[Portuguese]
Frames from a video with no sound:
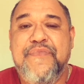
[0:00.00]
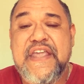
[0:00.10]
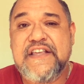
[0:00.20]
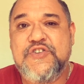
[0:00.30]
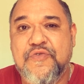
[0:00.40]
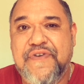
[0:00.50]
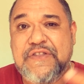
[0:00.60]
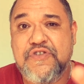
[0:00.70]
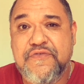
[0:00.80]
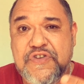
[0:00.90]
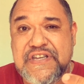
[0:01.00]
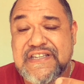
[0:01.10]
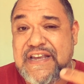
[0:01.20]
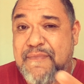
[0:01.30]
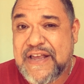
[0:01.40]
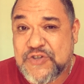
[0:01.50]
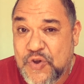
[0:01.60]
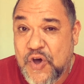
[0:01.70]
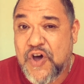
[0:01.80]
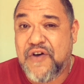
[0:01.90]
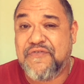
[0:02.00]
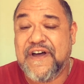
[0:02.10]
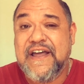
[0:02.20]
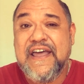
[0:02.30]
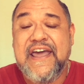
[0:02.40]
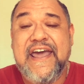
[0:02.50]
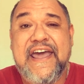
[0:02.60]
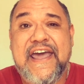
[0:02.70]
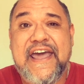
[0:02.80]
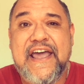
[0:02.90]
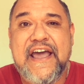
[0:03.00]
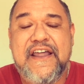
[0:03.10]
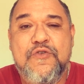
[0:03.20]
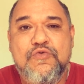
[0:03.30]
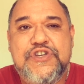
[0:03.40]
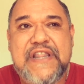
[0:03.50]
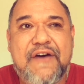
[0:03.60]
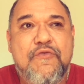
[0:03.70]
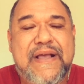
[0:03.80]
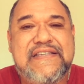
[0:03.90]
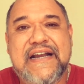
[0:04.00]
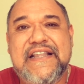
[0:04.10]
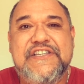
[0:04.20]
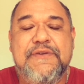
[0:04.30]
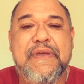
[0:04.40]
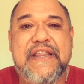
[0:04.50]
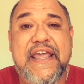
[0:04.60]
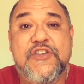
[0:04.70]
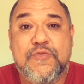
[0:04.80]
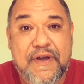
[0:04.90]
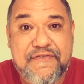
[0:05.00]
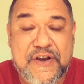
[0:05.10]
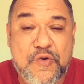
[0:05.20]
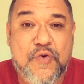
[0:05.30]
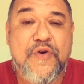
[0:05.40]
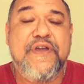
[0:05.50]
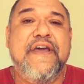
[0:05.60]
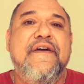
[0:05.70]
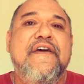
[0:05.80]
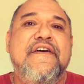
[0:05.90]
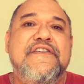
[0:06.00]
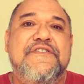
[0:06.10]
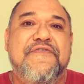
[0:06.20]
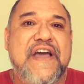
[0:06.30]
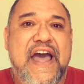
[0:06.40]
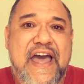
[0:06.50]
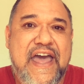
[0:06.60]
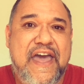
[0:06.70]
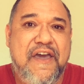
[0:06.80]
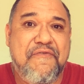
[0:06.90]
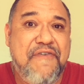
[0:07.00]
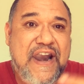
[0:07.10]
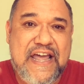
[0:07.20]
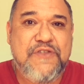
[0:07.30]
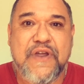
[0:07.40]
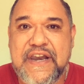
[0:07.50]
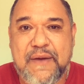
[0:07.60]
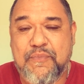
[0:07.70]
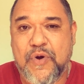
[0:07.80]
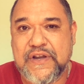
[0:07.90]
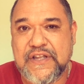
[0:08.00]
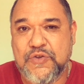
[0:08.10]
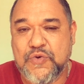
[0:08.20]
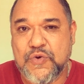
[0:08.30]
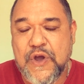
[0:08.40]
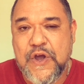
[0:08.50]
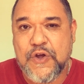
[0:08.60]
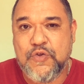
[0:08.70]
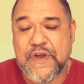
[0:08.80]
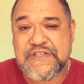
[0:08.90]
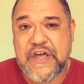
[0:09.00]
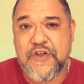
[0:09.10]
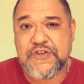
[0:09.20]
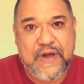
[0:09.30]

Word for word: E assim, o fato de você ser mais nova, é, não te dava uma certa timidez, uma vergonha de ficar é, falando ali na porta do, do restaurante?